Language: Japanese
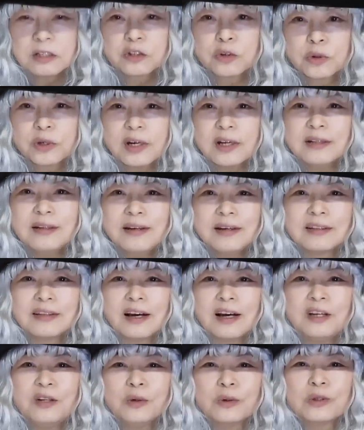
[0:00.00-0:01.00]
それはね
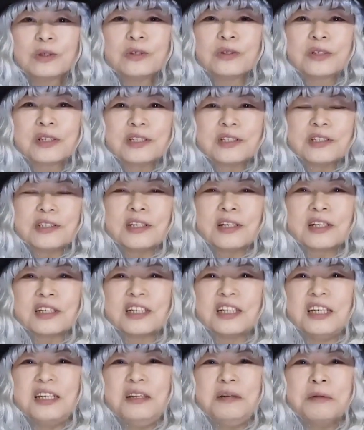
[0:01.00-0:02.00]
大量出血したら
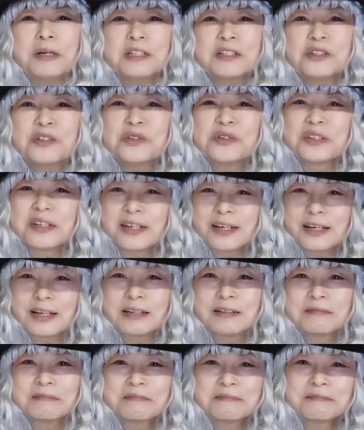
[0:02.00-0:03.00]
死にますよ
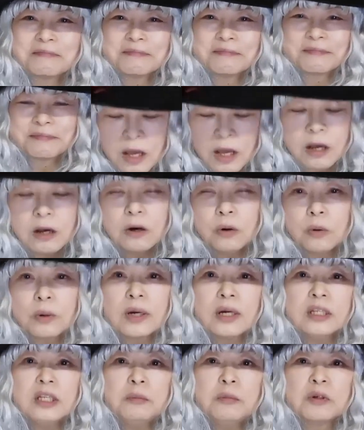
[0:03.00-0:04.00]
ね
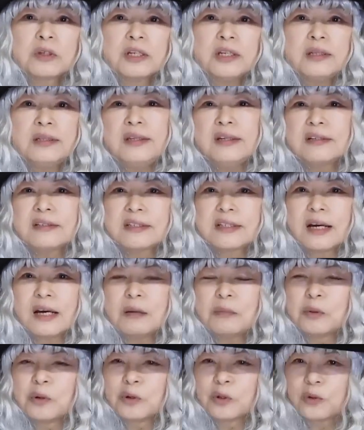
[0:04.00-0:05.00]
他にも筋肉
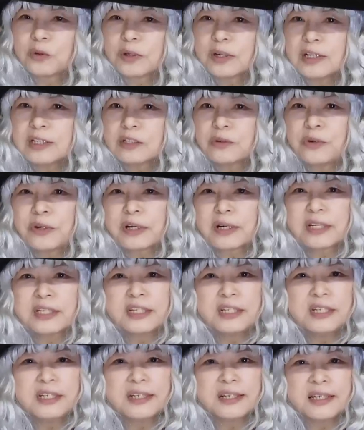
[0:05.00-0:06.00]
細胞とかそれから
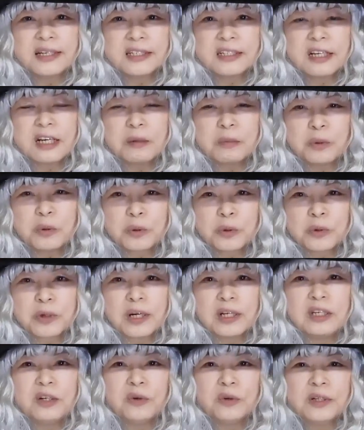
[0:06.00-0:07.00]
神経細胞とか
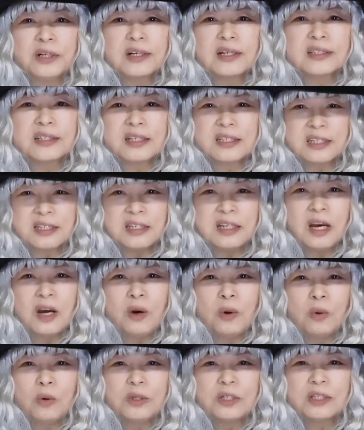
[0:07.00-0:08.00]
いろんな形
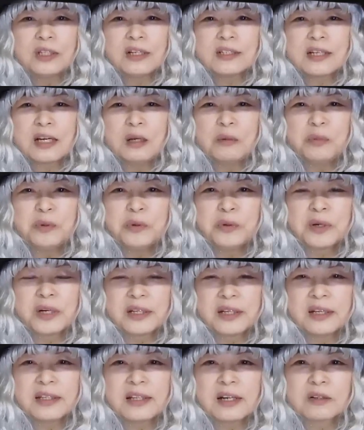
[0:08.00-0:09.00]
をした細胞が
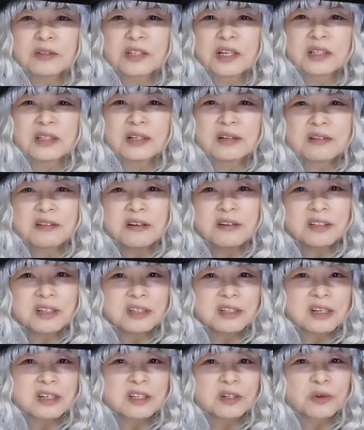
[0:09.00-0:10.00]
ねたくさんたくさん
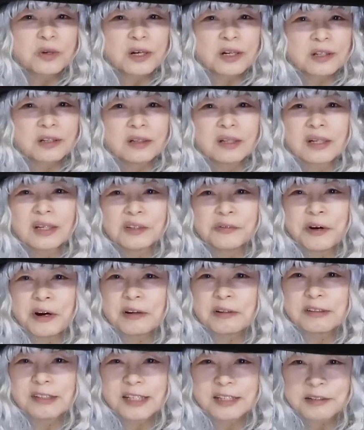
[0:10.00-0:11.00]
私たちの体の中にはあ
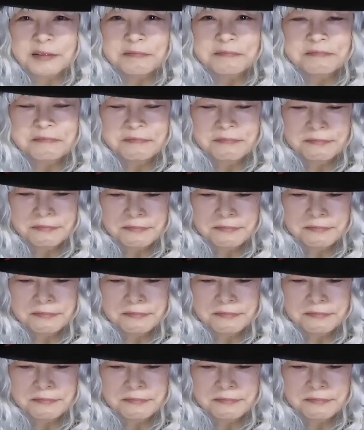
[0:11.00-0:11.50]
るんです